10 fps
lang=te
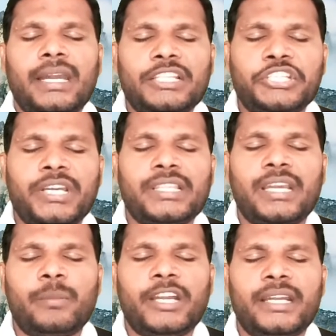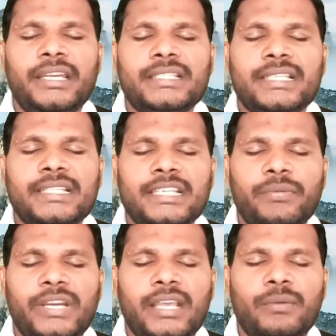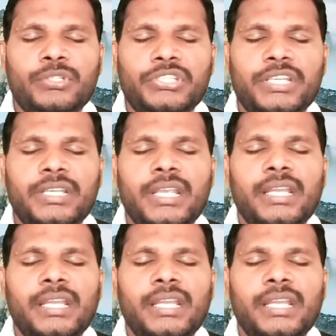గడిచిన దినములన్నీ సజీవులుగా ఉంచి